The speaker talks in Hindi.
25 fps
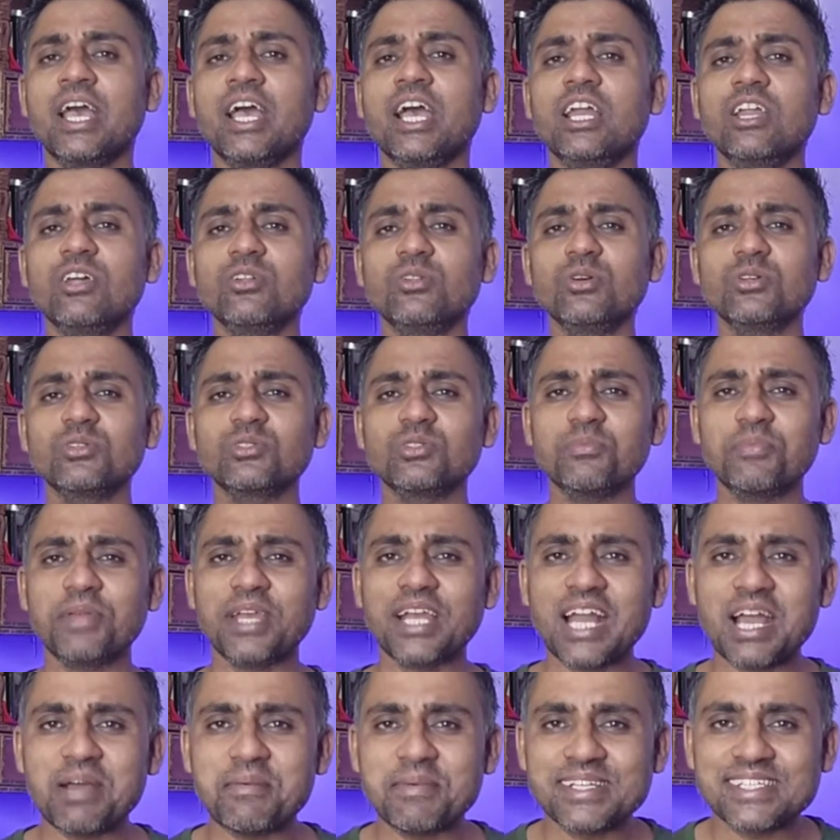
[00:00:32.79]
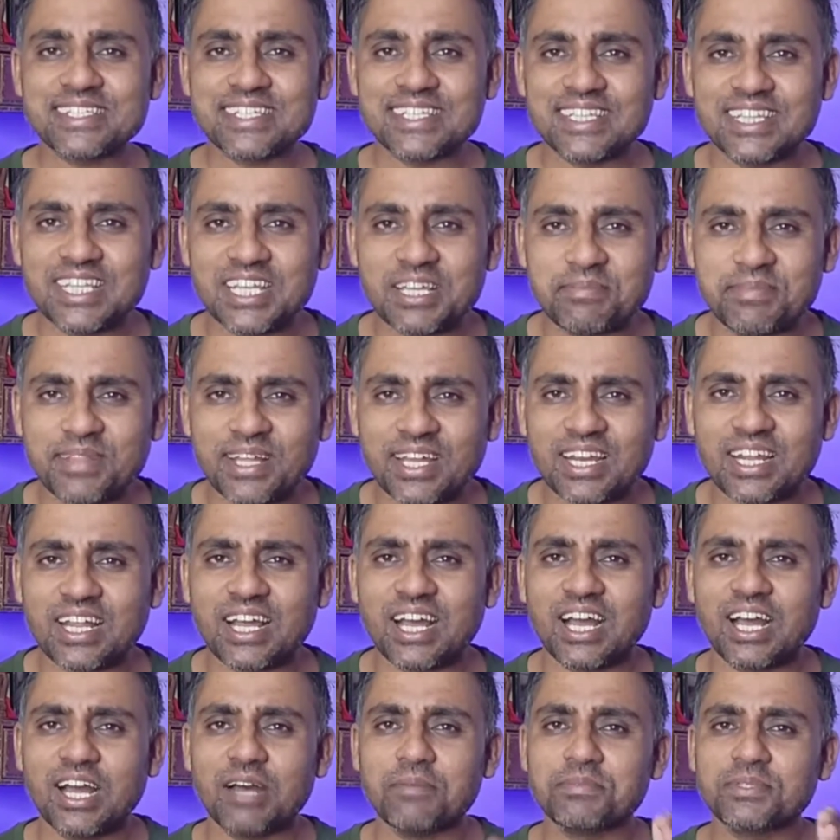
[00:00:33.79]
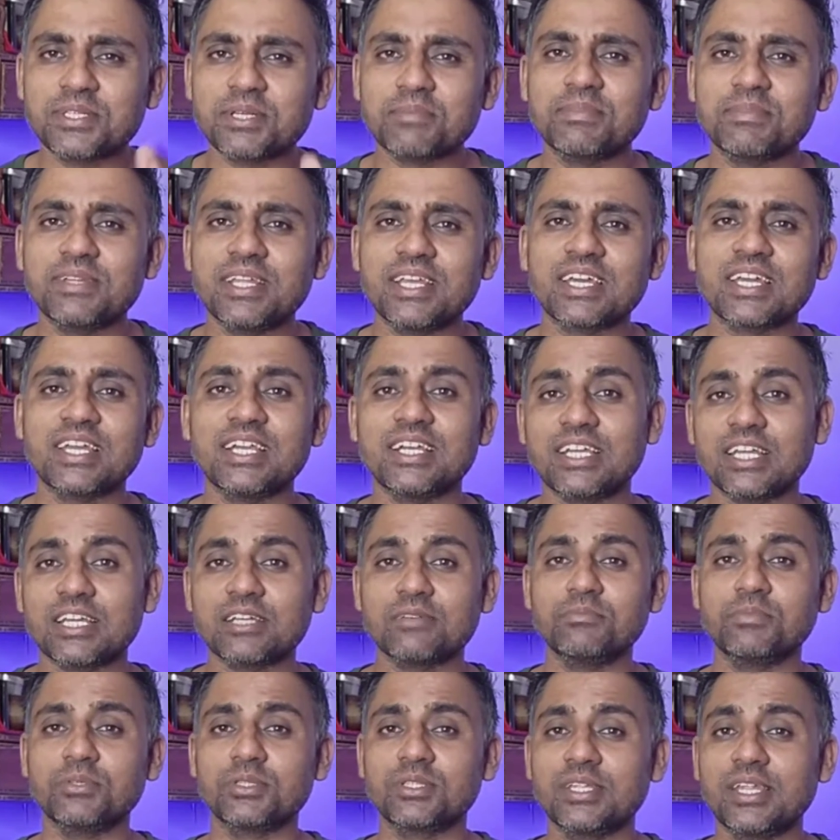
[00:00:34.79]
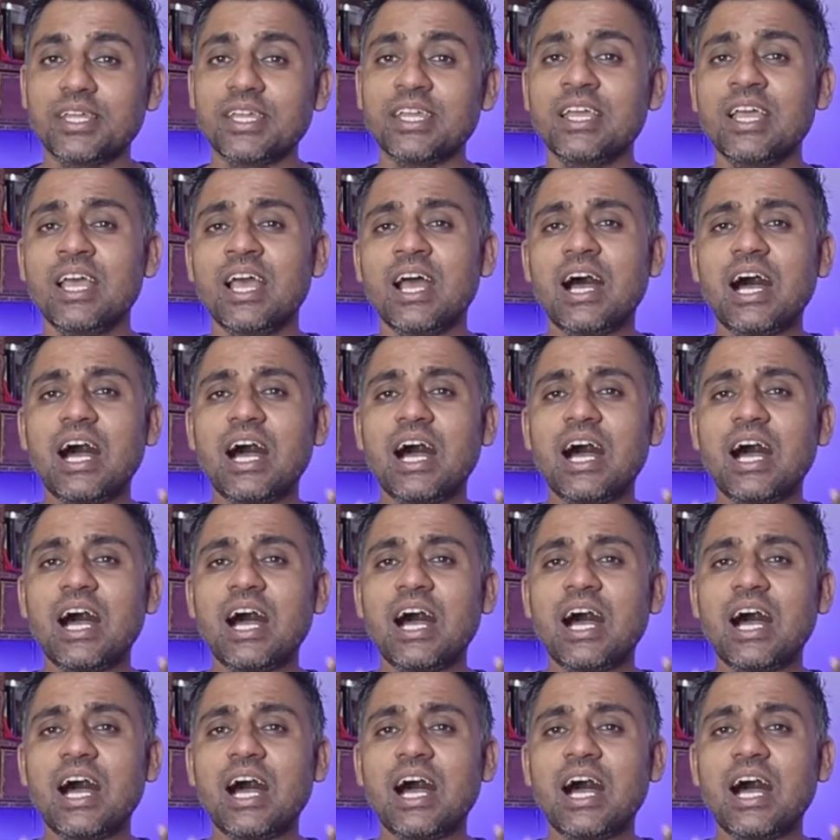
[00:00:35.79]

हेलो दोस्तों मेरा नाम है संदीप धर्रा आप सब देख रहे हैं टेक बुद्धि